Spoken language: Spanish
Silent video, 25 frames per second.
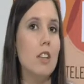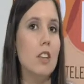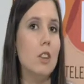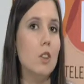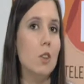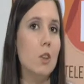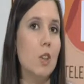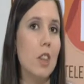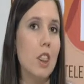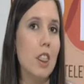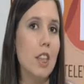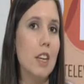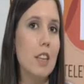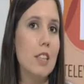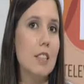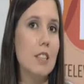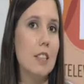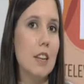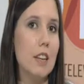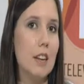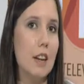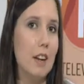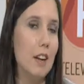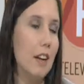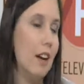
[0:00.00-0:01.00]

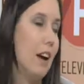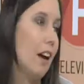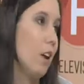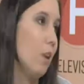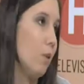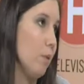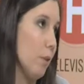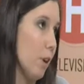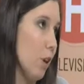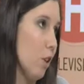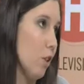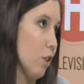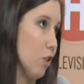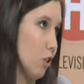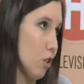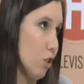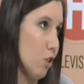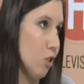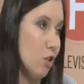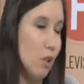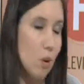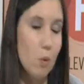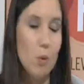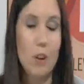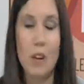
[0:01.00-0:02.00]
Entonces, a lo mejor
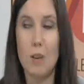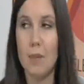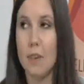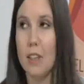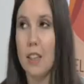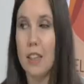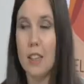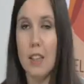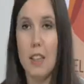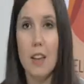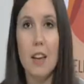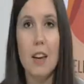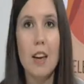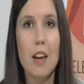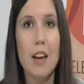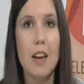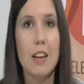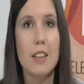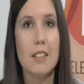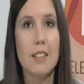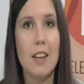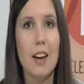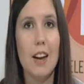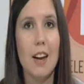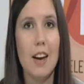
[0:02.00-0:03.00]
o seguramente
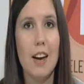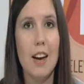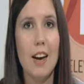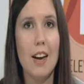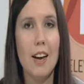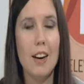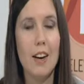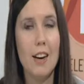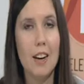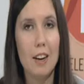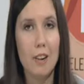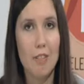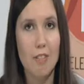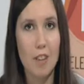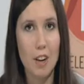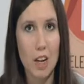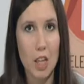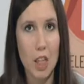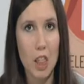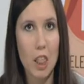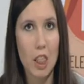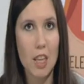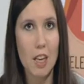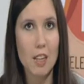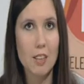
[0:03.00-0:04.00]
salgan
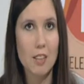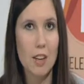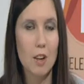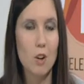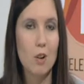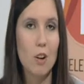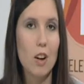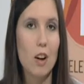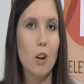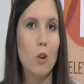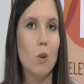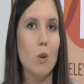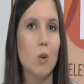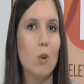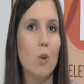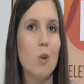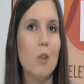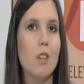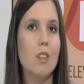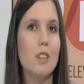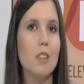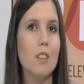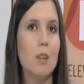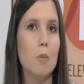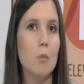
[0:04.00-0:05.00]
referencias a lo
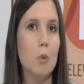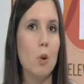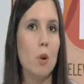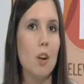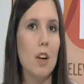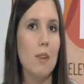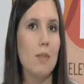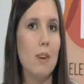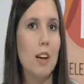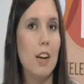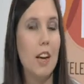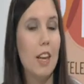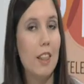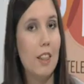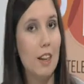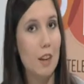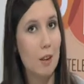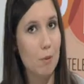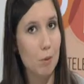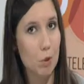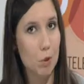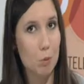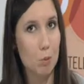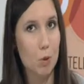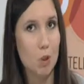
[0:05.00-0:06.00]
largo de este programa que
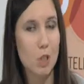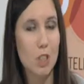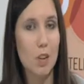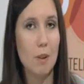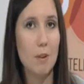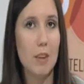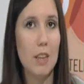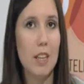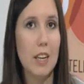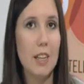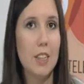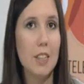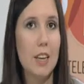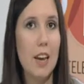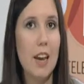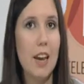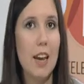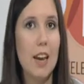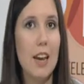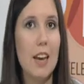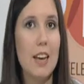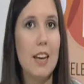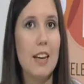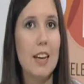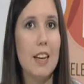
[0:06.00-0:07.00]
daremos por sabidas
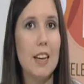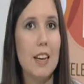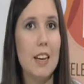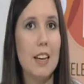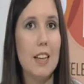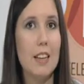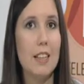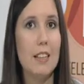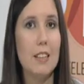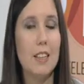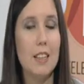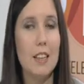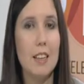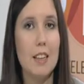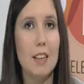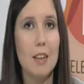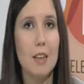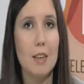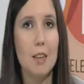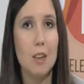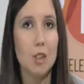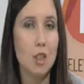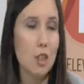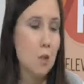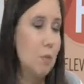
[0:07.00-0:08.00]
y que
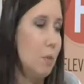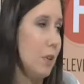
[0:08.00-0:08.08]
si los